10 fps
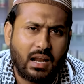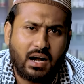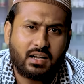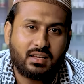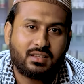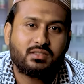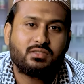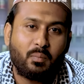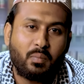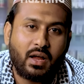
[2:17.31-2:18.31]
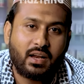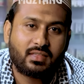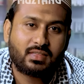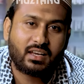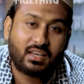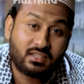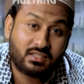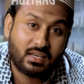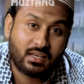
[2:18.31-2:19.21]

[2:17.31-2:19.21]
இது எந்த நோய்களையும் சரி செஞ்சு